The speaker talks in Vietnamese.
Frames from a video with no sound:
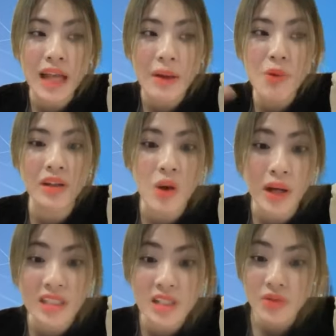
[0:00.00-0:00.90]
tám hoặc
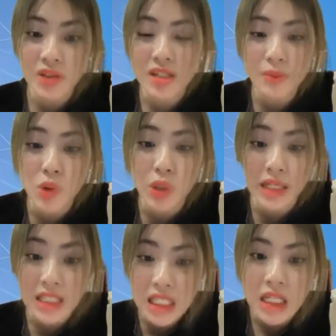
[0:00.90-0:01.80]
hoặc chín phần trăm thôi
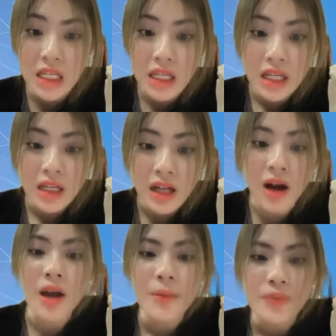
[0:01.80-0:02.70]
anh chị.
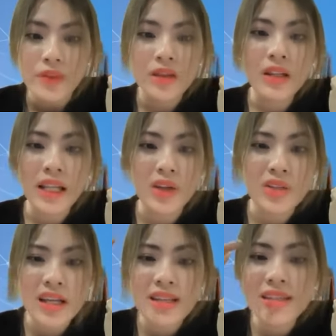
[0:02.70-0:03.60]
Đó, tức là nó
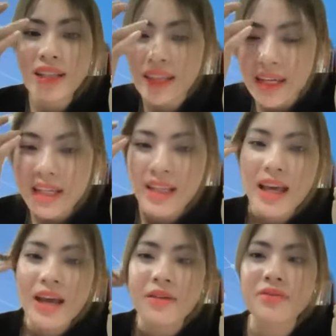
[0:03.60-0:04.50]
sẽ rất là ít.
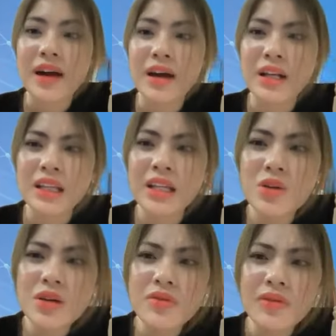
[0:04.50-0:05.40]
Và
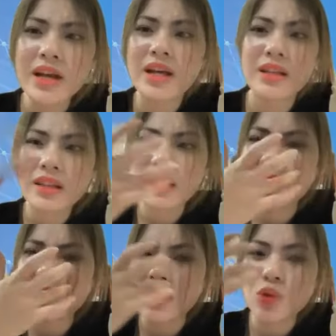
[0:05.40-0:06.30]
nếu như vậy,
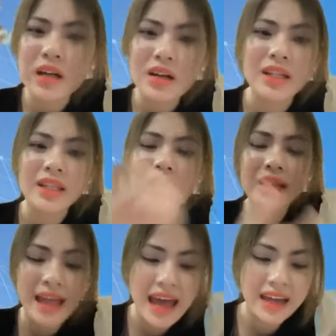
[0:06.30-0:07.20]
tức là chúng ta gửi tiền
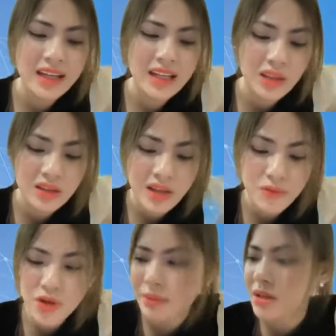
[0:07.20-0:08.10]
ngân hàng ấy, em
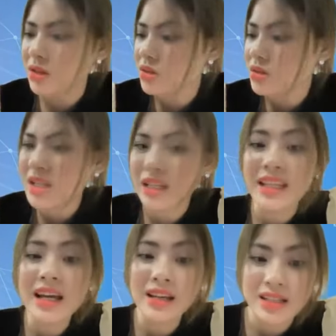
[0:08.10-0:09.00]
Vui cảm thấy nó rất là
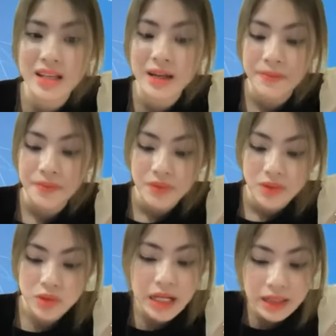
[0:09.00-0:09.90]
tiếc anh chị.
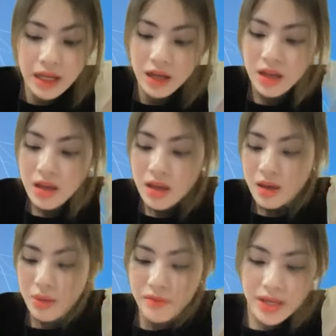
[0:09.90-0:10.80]
Nó rất là tiếc.
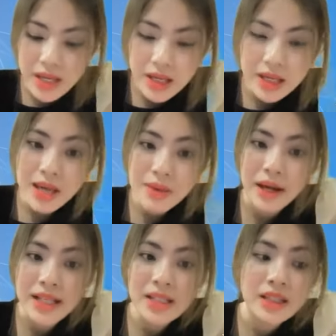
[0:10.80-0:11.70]
Bởi vì khi
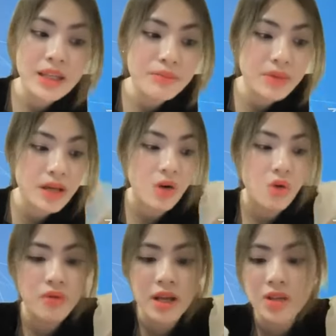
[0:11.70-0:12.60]
mà anh chị tìm
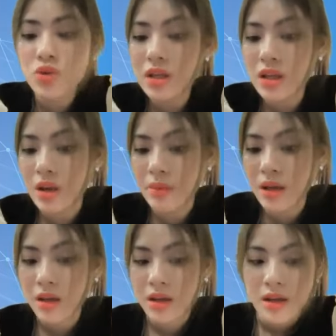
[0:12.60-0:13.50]
hiểu về các doanh nghiệp
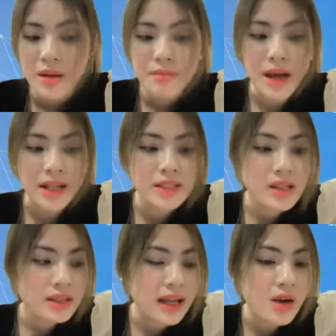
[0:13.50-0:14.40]
ấy, bản
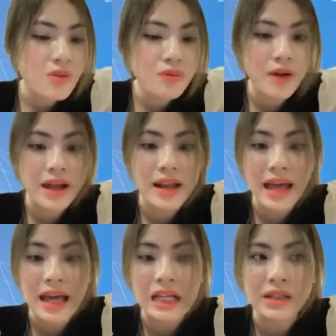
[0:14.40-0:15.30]
chất là không phải
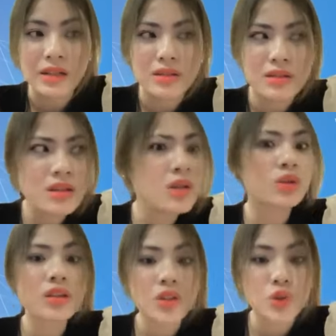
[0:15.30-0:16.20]
là cứ đầu
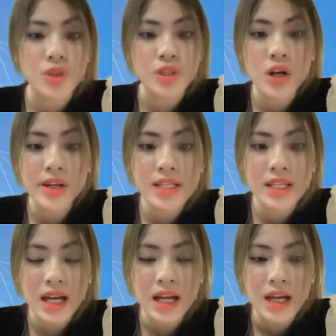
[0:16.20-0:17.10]
tư là rủi ro anh chị
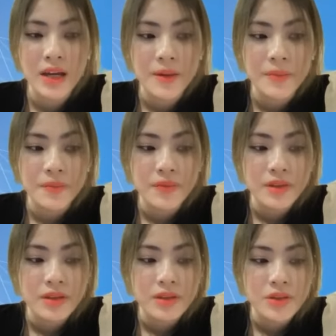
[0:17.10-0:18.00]
nhé.
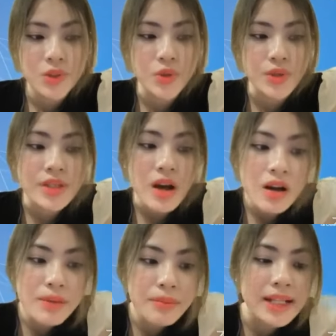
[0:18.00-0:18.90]
Rủi ro
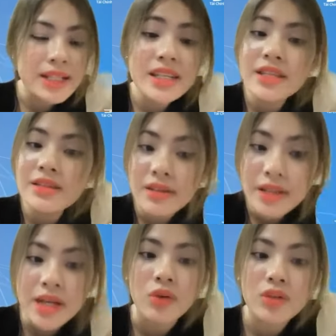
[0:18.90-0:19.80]
khi mà anh chị chưa
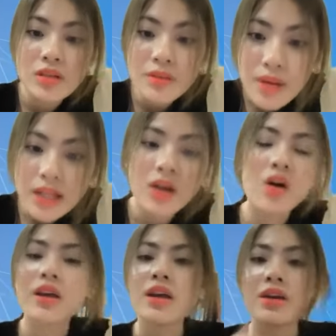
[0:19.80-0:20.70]
hiểu, chưa biết
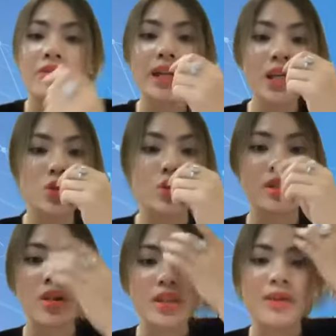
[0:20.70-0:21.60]
thôi. Với lại rủi
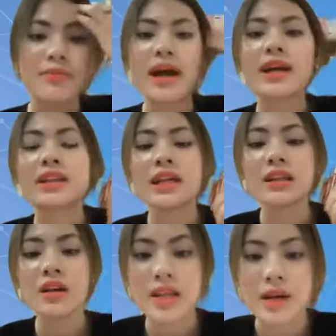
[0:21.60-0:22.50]
ro nó sẽ mang cái tính
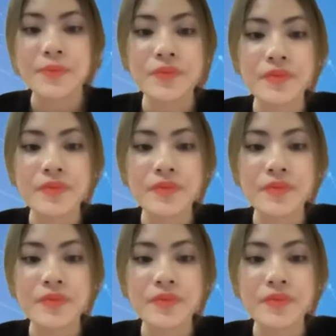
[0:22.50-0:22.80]
thời điểm.